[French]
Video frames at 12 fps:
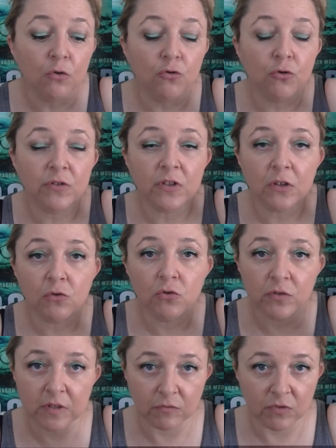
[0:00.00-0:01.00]
Je tiens
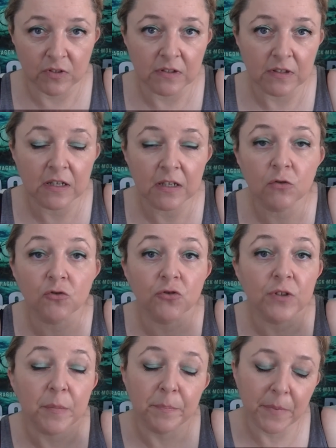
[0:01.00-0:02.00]
juste à vous signaler que je
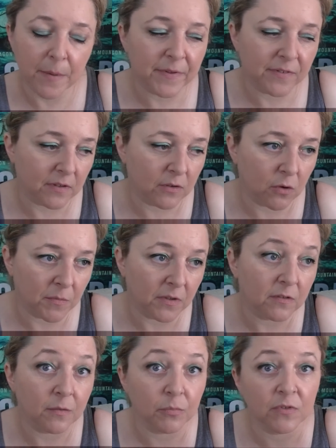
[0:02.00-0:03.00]
n'ai pas passé
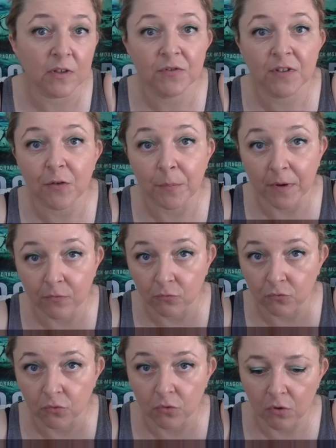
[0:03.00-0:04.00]
commande, c'est pour ça que vous n'avez pas
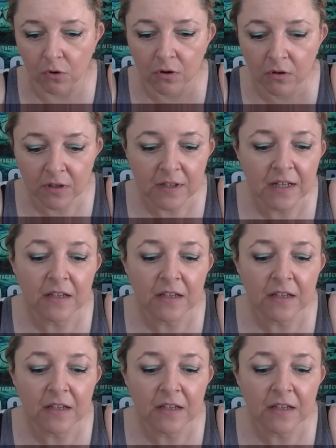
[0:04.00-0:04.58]
vu de haul.